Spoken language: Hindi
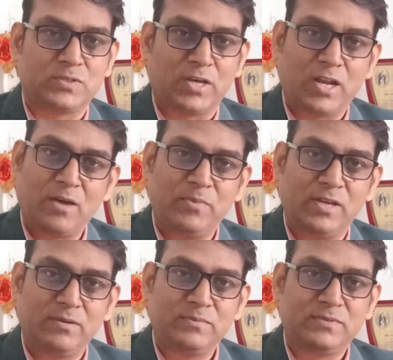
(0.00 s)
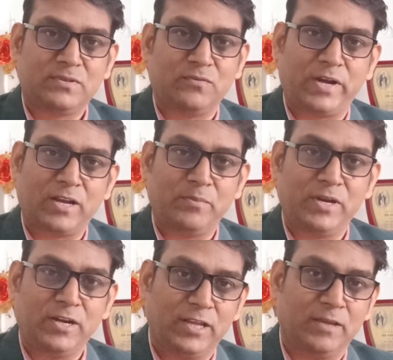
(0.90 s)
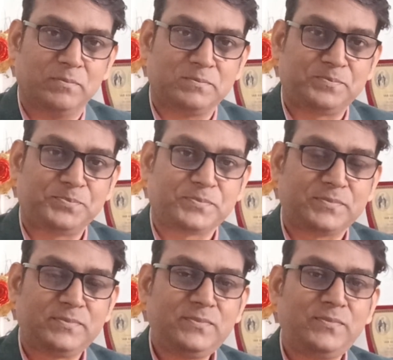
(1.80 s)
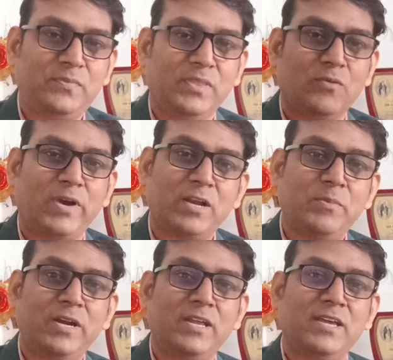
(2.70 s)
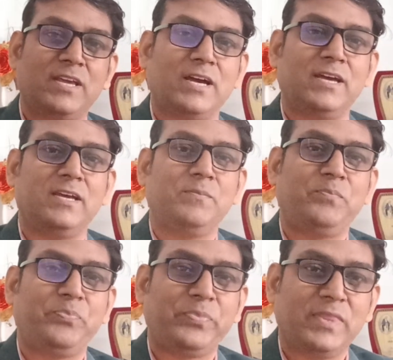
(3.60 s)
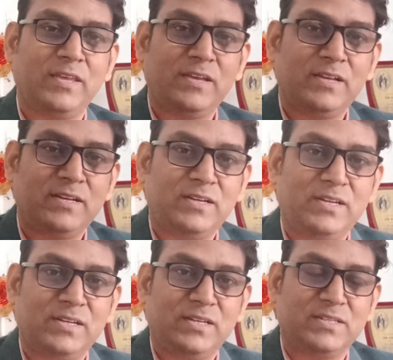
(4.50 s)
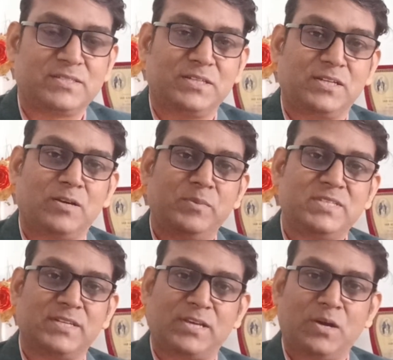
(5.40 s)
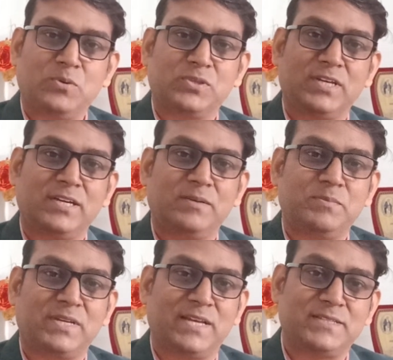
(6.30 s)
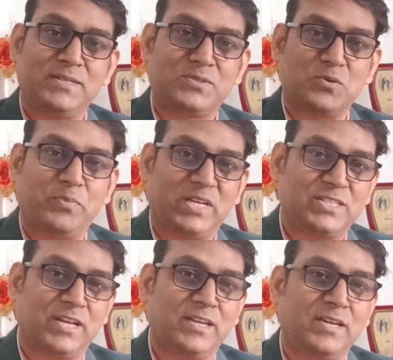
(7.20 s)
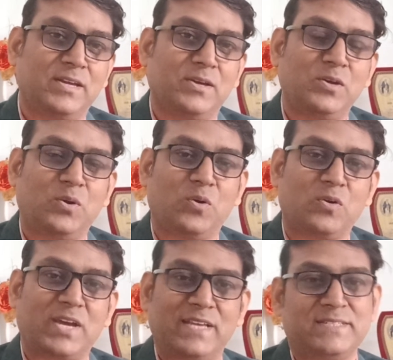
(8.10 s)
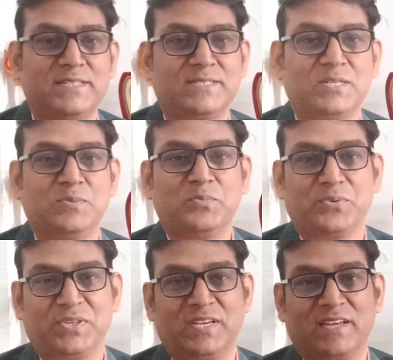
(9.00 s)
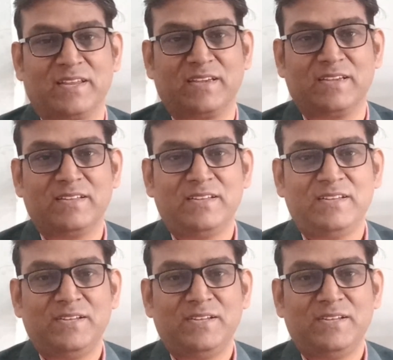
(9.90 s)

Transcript: उसका नाम है विटामिन डी विटामिन डी क्या है इसकी कमी से क्या होता है कैसे इसको पहचानेंगे और कैसे इसकी हम पूर्ति करेंगे